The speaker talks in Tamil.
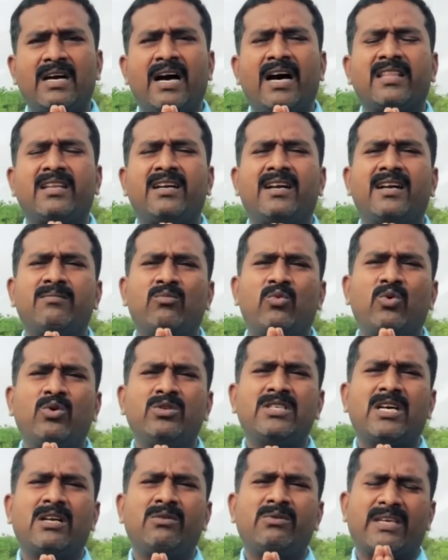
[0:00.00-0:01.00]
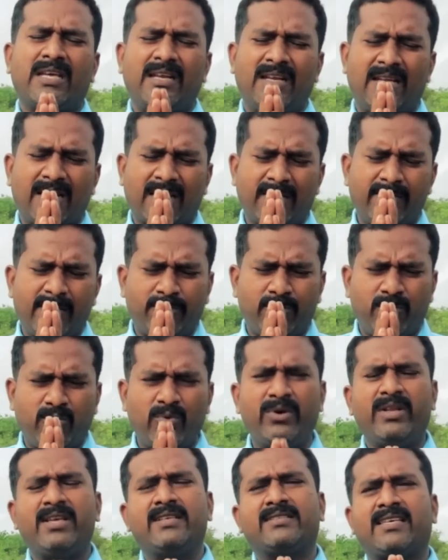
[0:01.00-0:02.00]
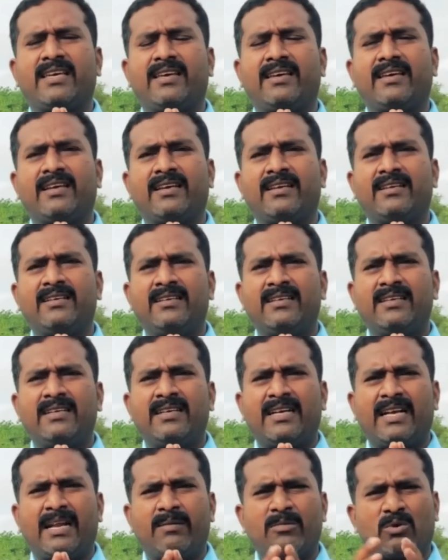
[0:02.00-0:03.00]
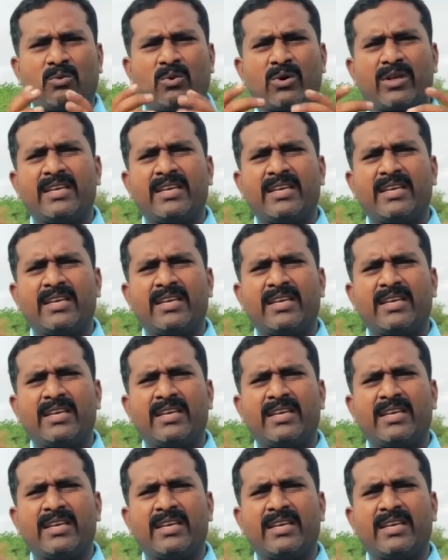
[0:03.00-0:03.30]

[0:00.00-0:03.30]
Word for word: அதனால் முடிஞ்ச அளவுக்கு எல்லாருக்குமே புண்ணியம் செய்யுங்க நம்ம கூட